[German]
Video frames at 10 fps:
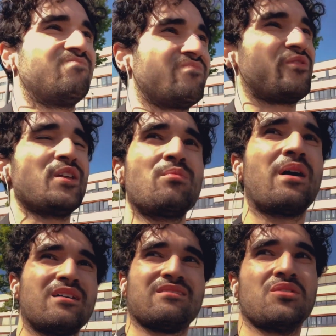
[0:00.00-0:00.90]
wenn du
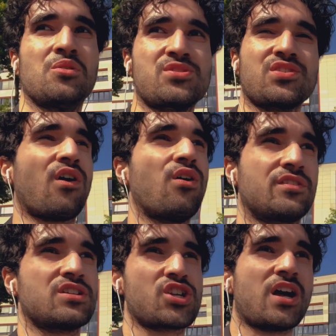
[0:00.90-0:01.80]
mal eine hübsche Frau auf
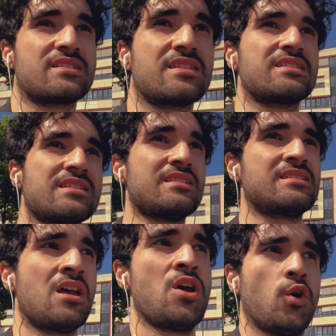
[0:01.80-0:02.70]
der Straße
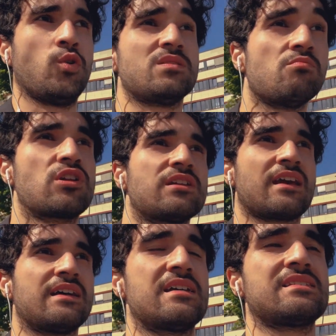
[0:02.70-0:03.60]
siehst und die
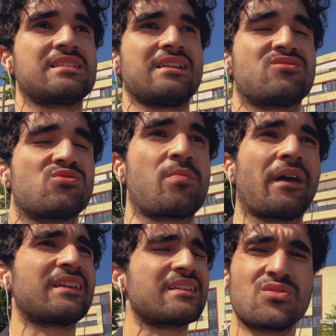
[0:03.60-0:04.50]
Möglichkeit hast, sie
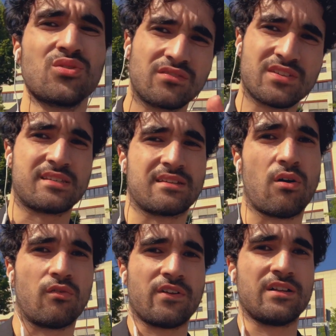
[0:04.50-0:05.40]
anzusprechen, dass irgendwas dich
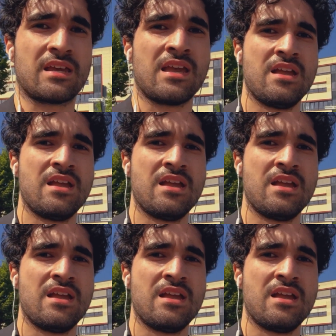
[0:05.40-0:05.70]
auffällt,